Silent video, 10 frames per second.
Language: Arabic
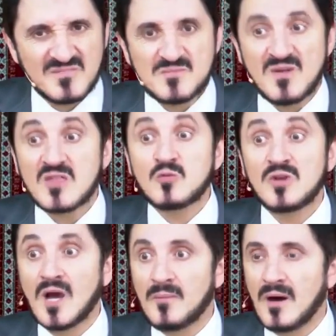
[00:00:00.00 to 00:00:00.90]
مش
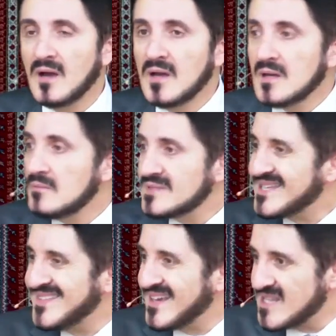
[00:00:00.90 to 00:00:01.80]
مأذون يابا ما
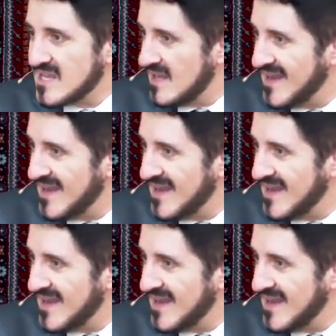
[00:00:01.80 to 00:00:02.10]
صدقش هذا